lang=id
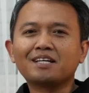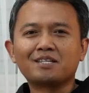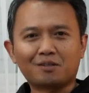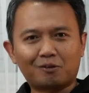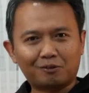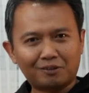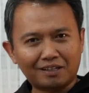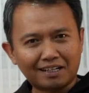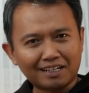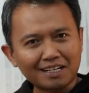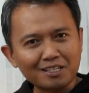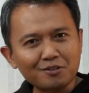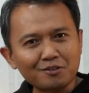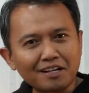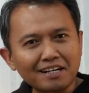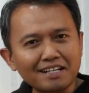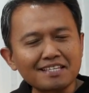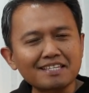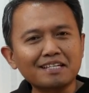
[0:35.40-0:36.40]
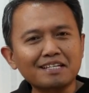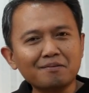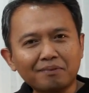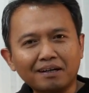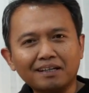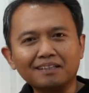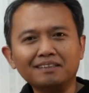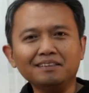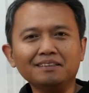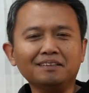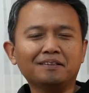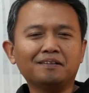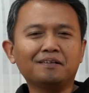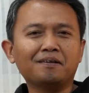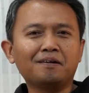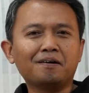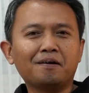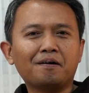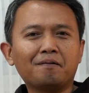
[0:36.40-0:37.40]
Saudara-saudari seiman,
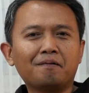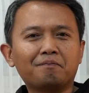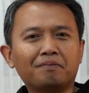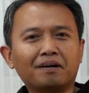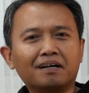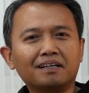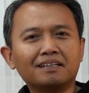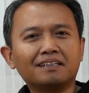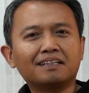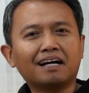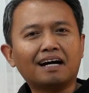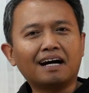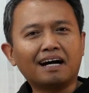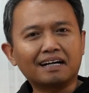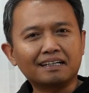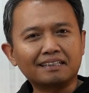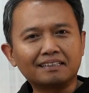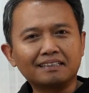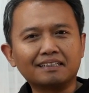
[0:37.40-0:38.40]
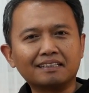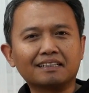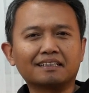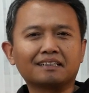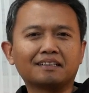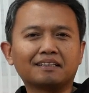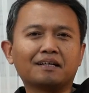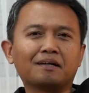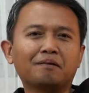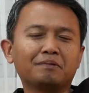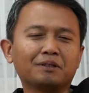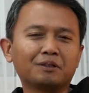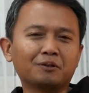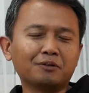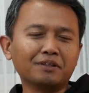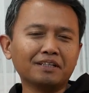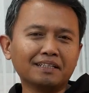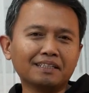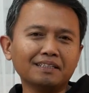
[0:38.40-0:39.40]
pada akhir
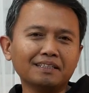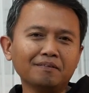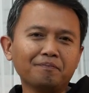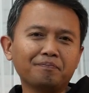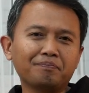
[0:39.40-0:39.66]
minggu ini